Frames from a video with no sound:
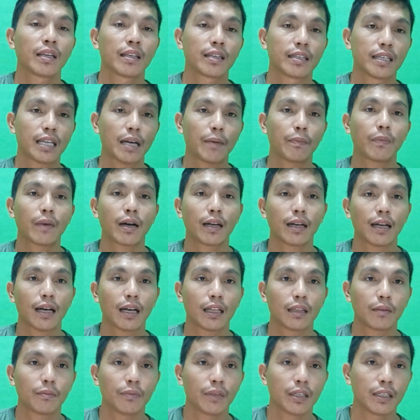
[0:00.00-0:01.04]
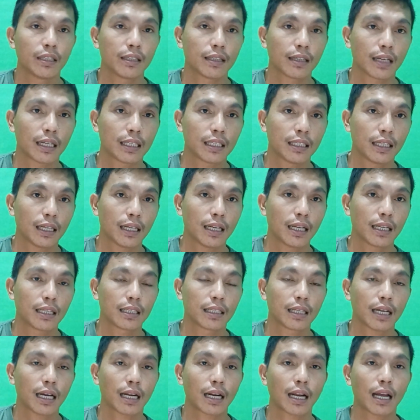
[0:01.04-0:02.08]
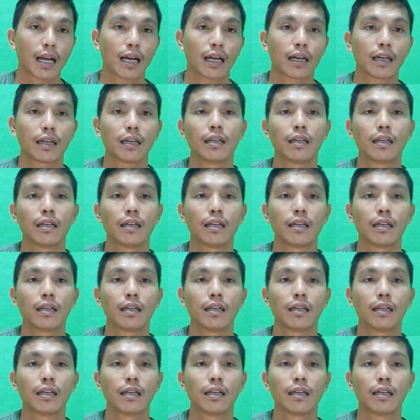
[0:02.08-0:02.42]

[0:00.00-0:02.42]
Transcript: siapkan administrasinya dari sekarang